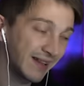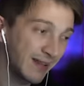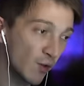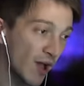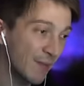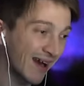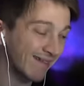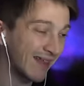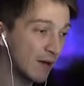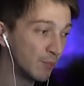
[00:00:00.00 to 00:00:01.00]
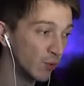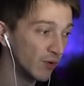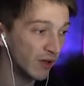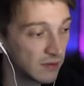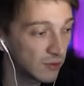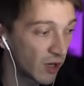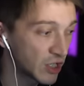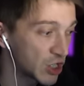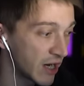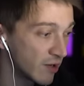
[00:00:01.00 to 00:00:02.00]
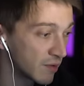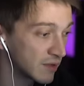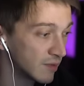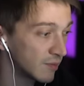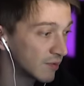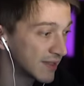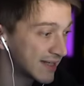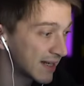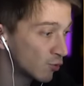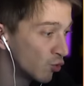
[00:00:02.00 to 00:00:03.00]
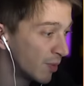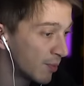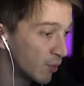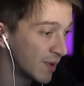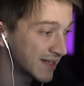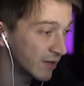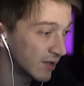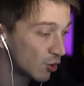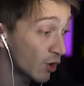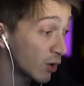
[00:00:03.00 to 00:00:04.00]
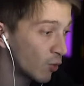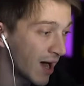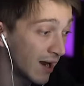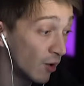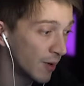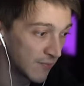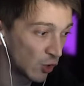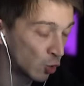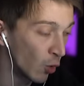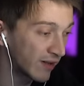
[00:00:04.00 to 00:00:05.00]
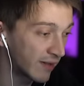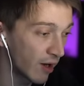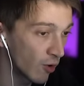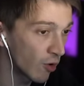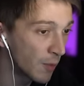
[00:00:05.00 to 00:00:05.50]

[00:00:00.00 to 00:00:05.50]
tipo è martel pugno? Non acciaio a questo punto. 61 per puma se gode. Tocca curarlo però. Dugtrio. Come